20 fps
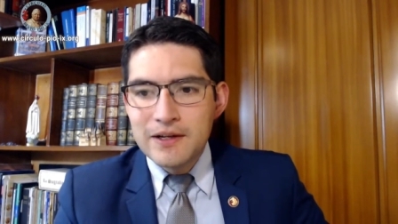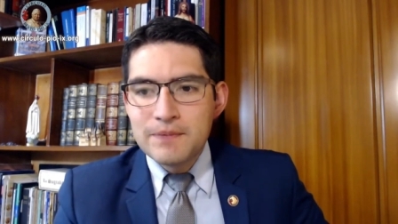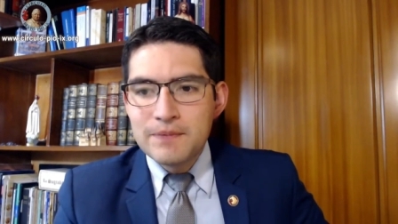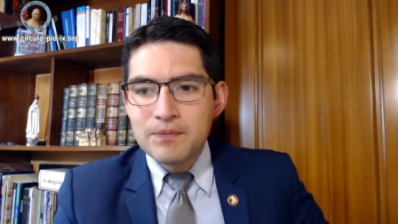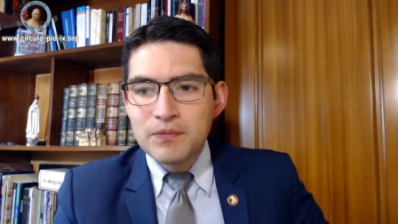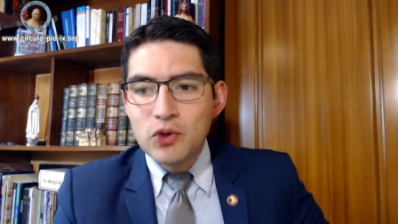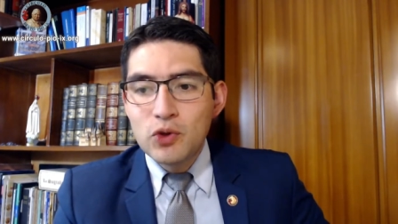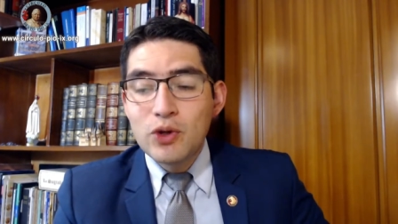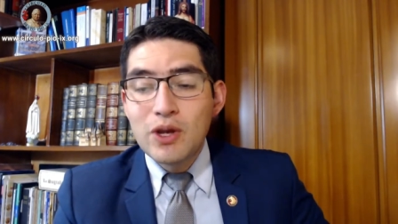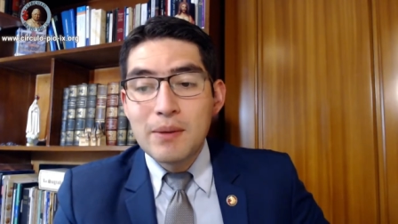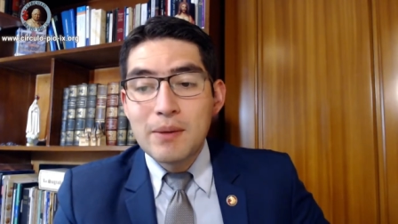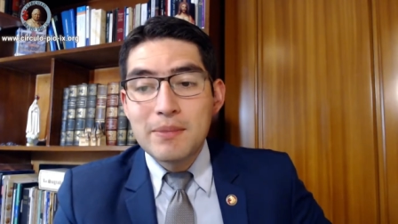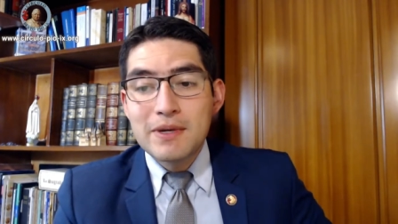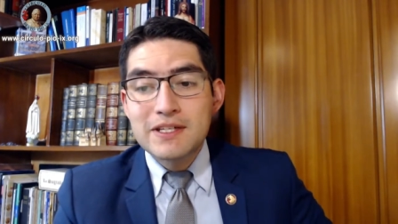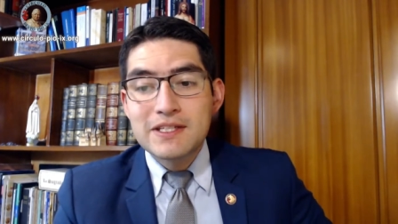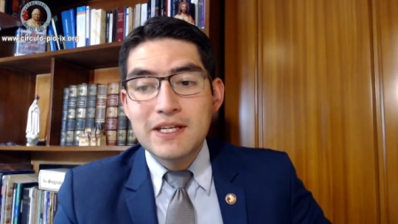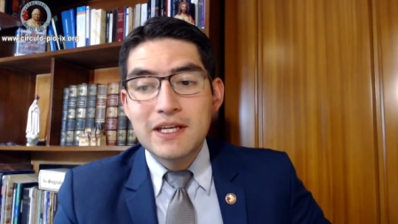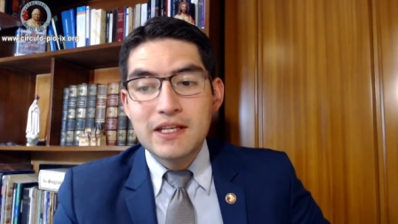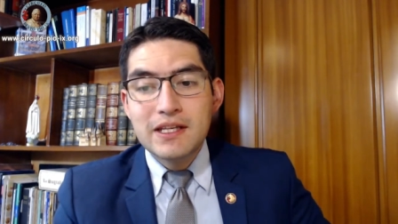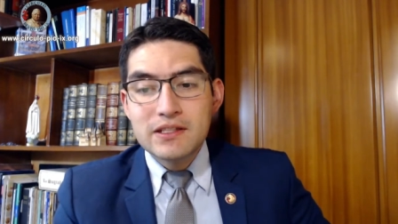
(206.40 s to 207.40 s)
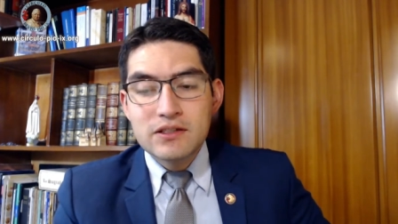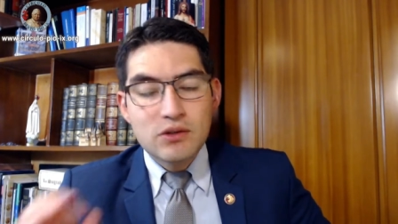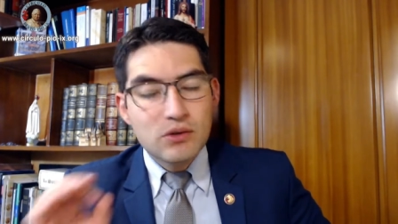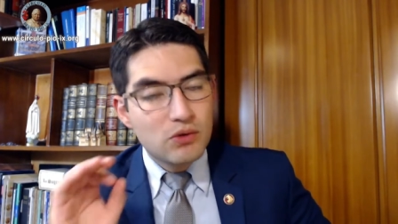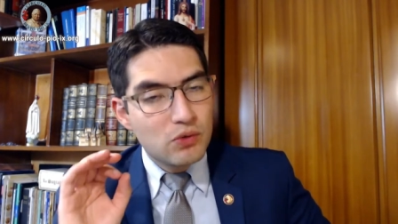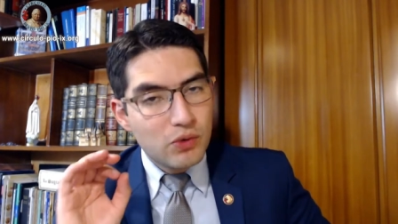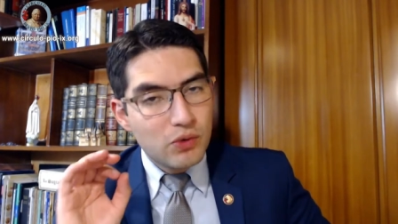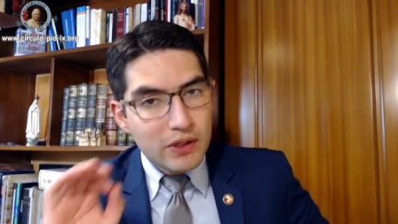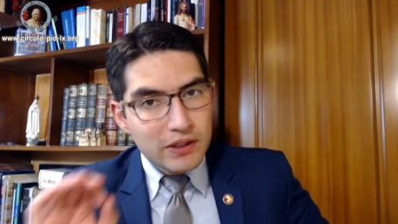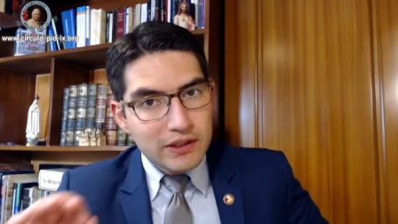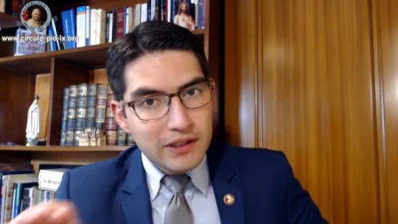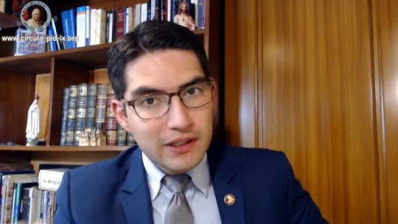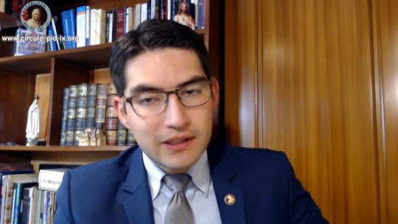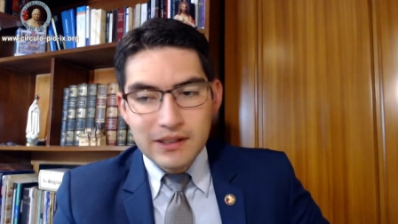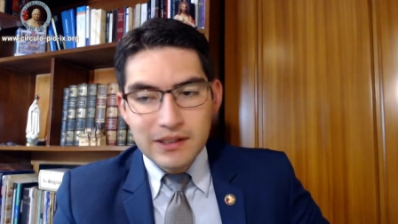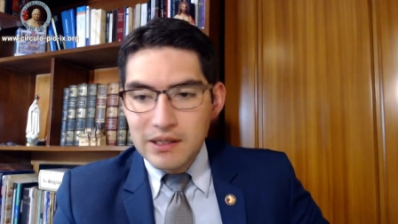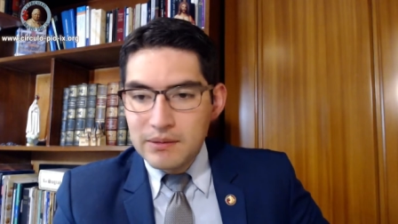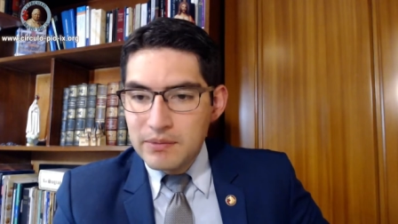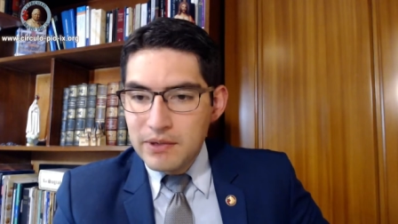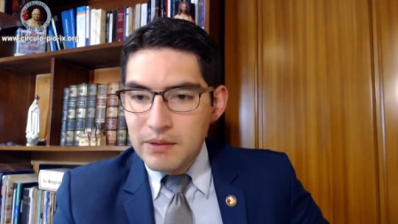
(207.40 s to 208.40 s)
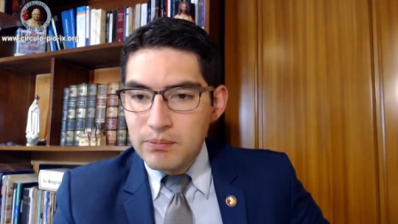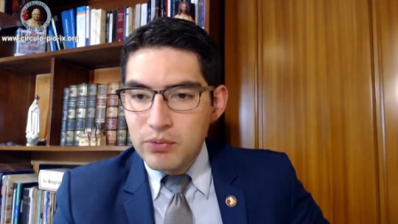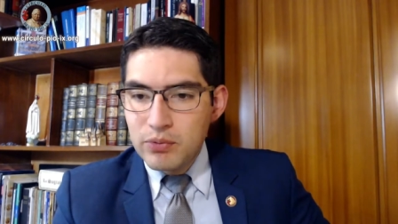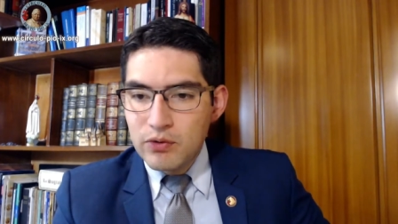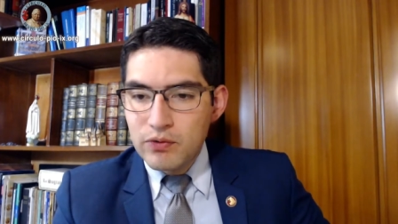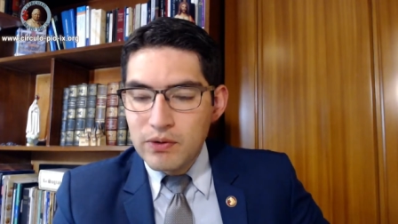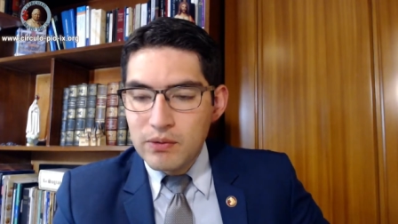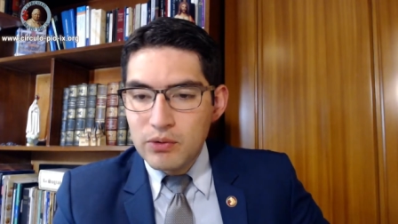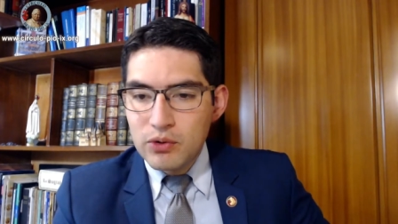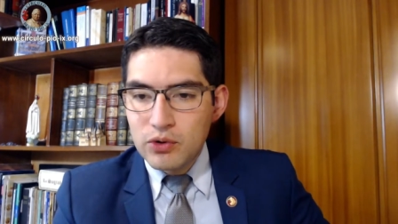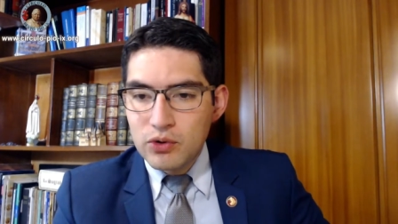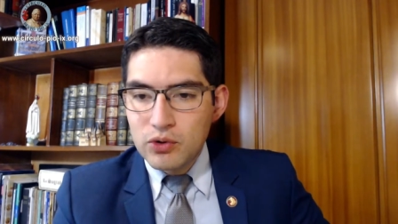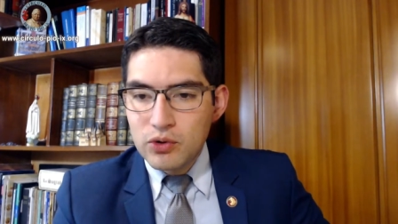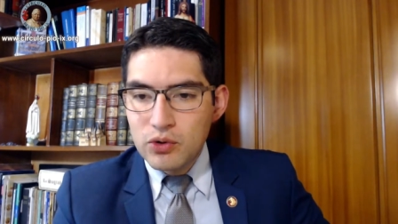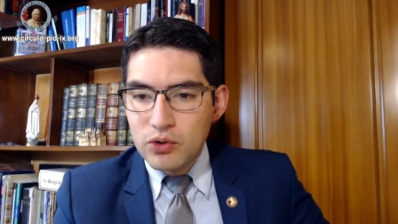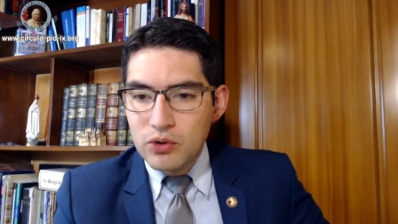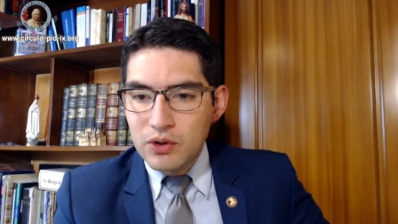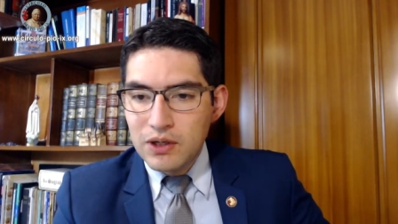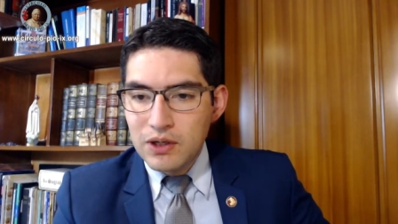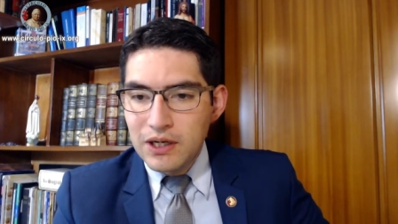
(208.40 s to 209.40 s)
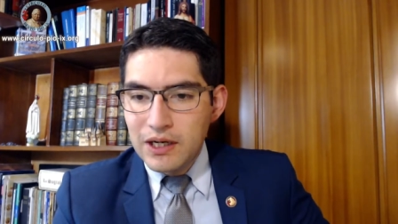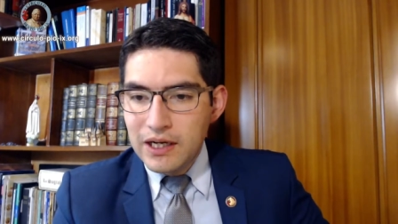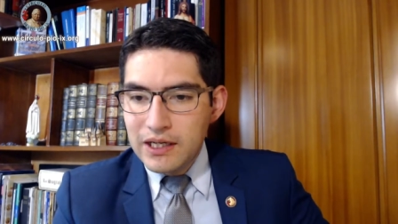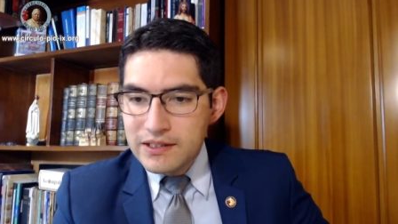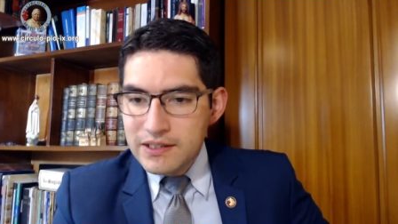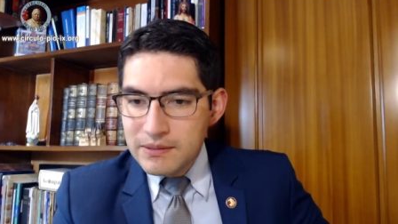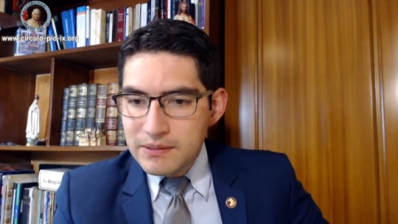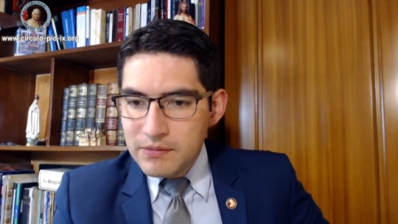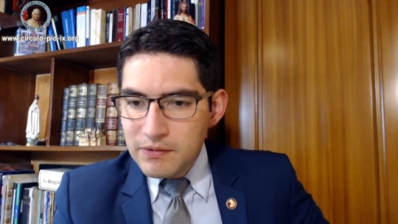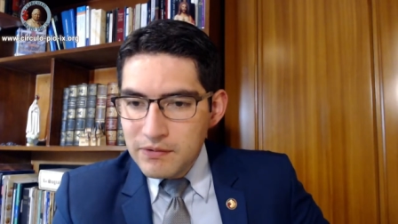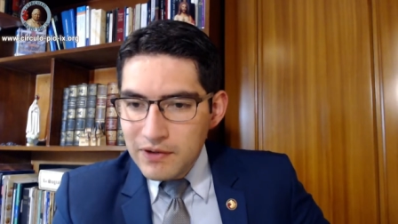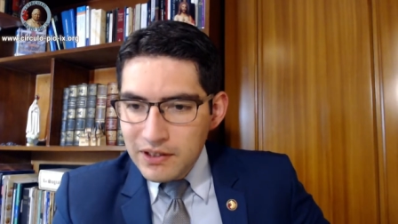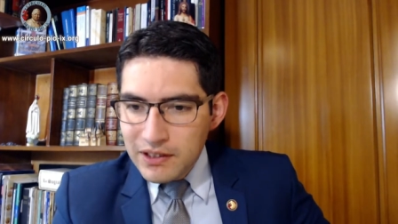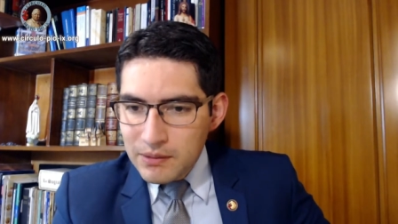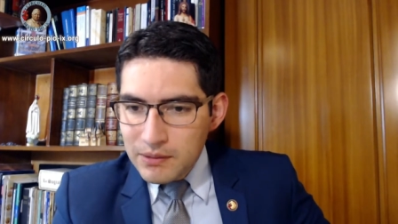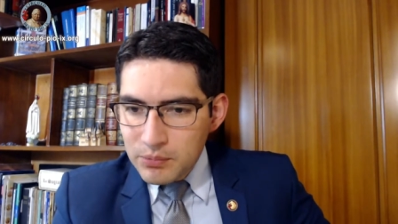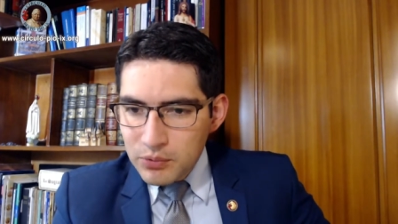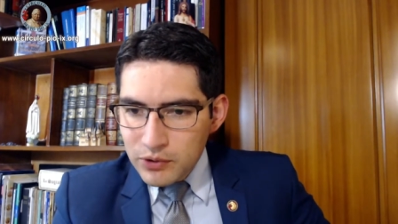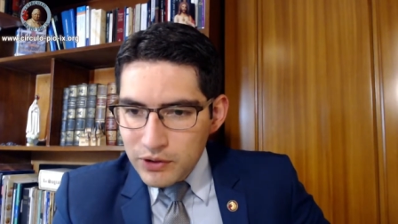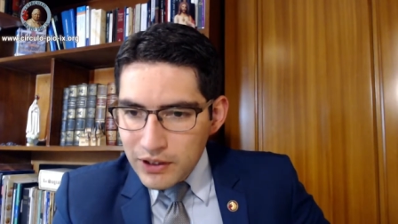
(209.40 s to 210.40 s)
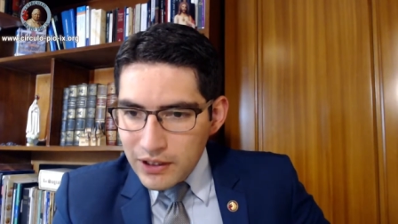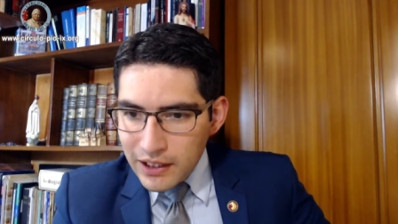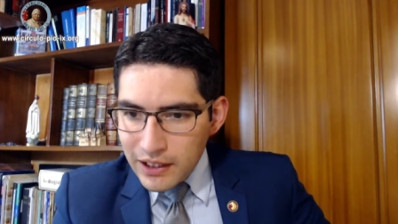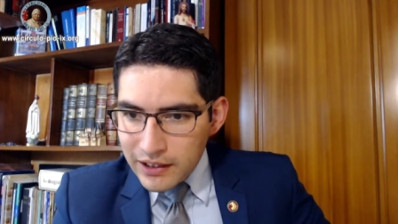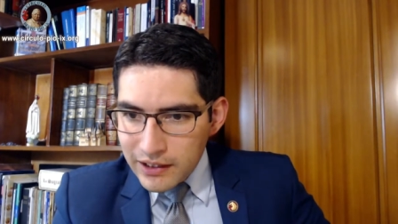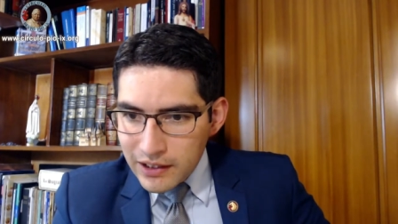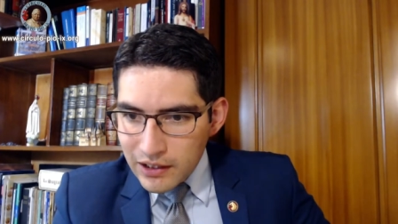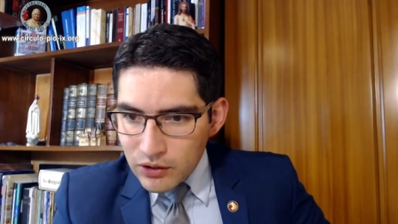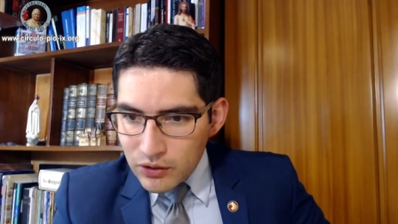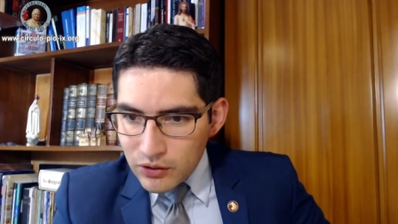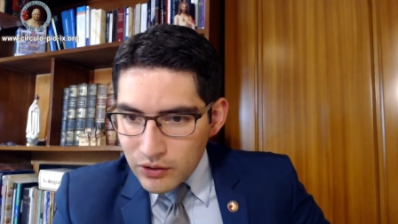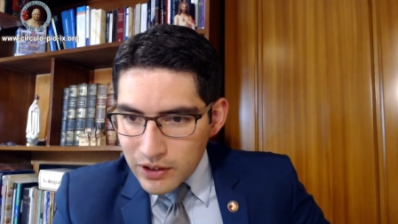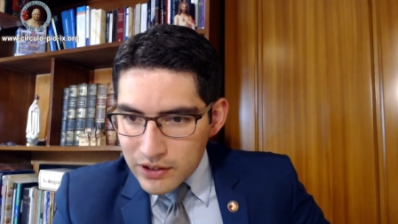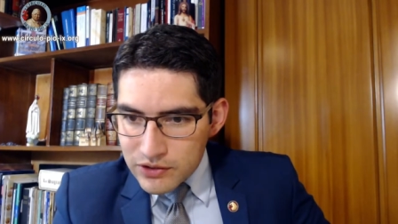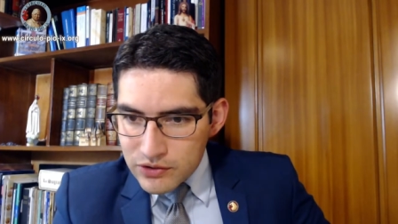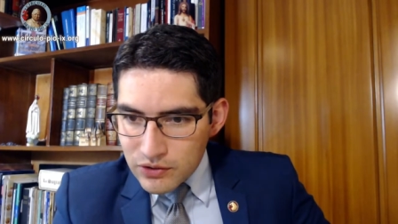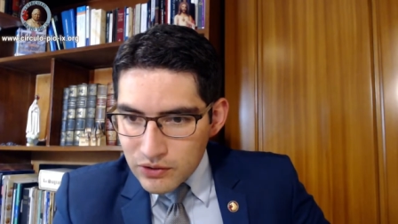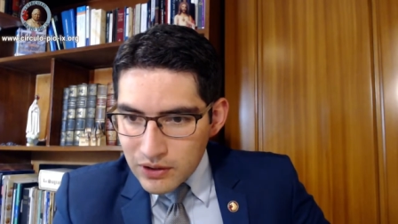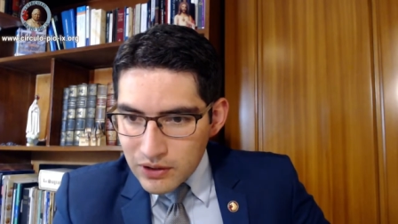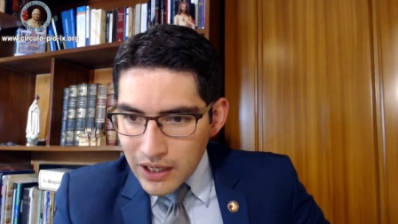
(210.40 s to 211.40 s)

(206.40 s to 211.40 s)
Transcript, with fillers: Doña Mercedes, cuente también por favor con las... Me falta ponerle aquí el corazón.